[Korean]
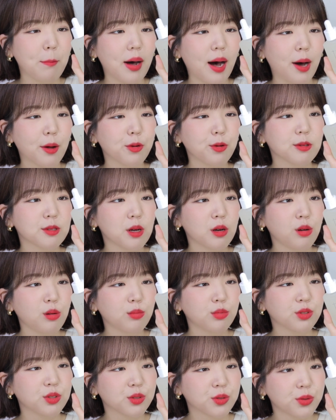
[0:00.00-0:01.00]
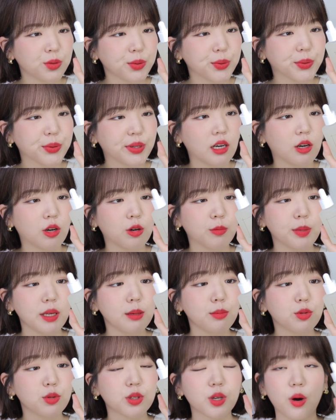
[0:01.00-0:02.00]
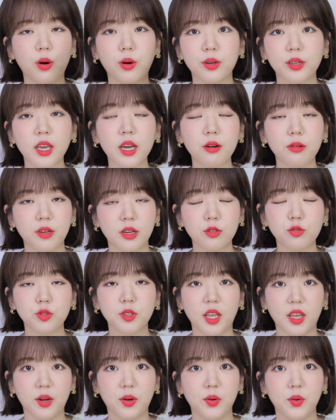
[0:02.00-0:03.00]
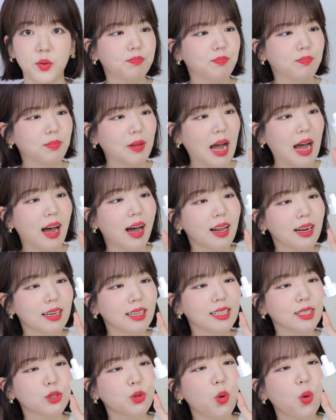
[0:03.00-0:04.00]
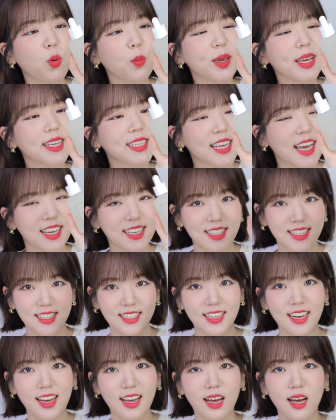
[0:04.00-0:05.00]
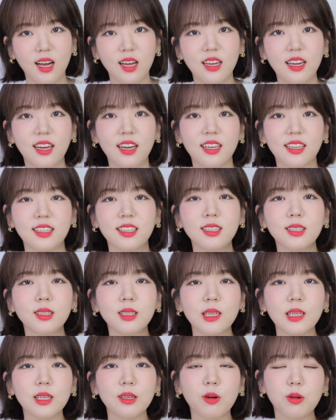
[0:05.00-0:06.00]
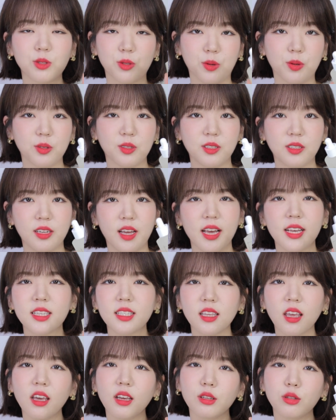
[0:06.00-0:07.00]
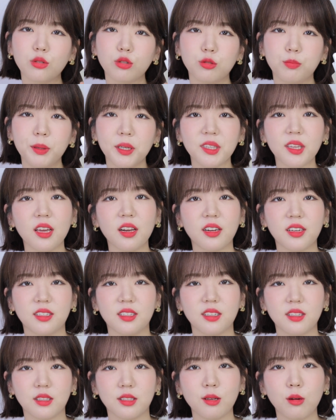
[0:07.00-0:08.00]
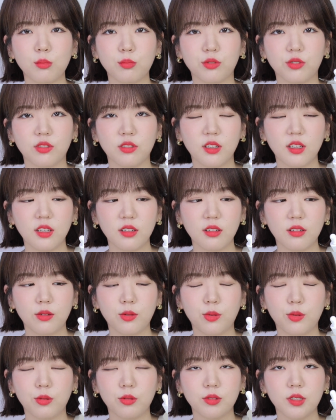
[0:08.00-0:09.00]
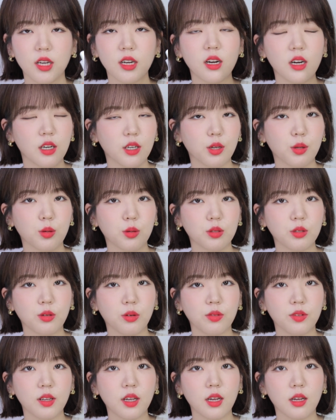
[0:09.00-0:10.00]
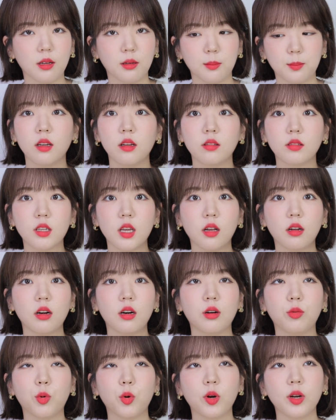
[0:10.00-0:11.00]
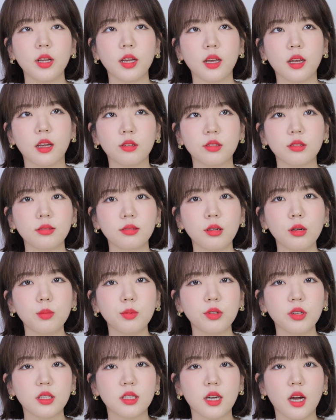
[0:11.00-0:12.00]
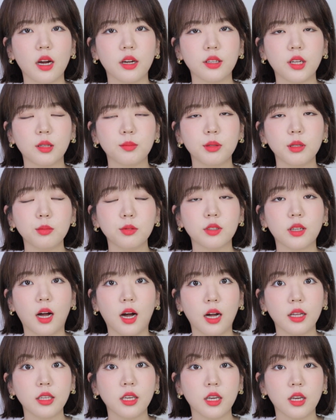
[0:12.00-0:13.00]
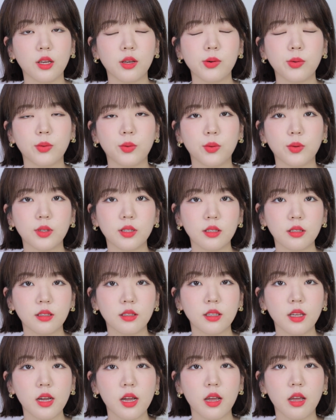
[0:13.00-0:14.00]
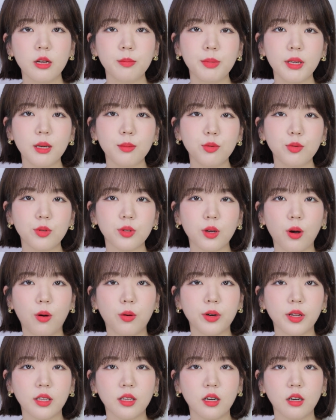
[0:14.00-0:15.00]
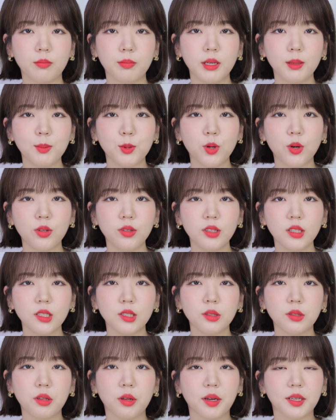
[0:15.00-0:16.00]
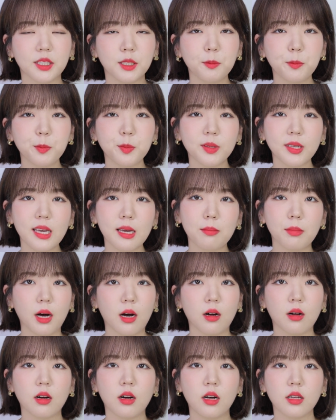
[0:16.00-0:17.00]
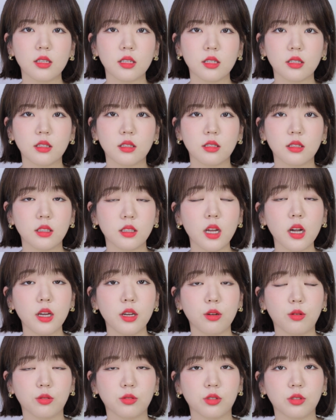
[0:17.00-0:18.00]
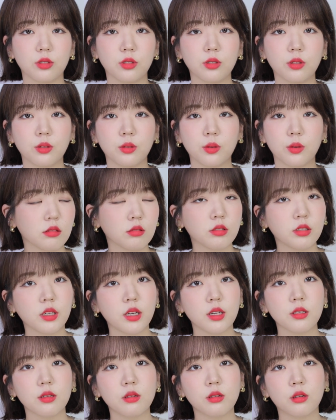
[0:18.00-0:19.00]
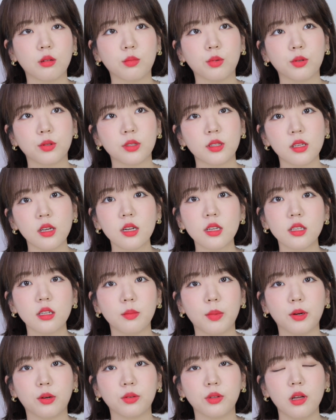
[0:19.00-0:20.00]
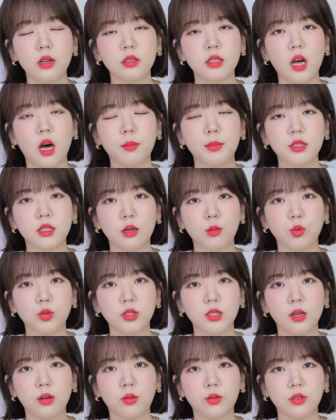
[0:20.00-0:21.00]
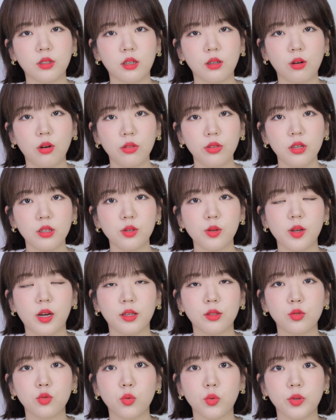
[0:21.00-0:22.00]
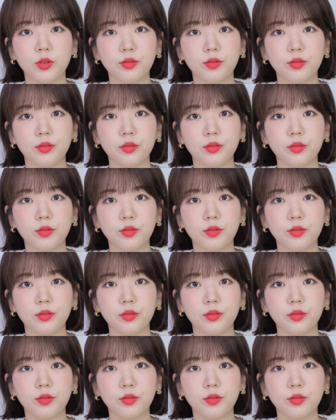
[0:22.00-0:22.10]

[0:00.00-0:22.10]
발효 성분으로 어, 피부 결 케어를 해준대요. 갈리토미세스가 그거죠. 그 SK2 피타라이센스 성분. 어, 제가 알기론 그건데 제가 원래 트러블이 잘 나는 피부는 아니에요. 근데 피부 결이나 피부 컨디션이 되게 쉽게 망가지는 스타일이거든요. 그래서 뭐 스트레스를 받거나 잠을 잘 못 자거나 컨디션이 안 좋을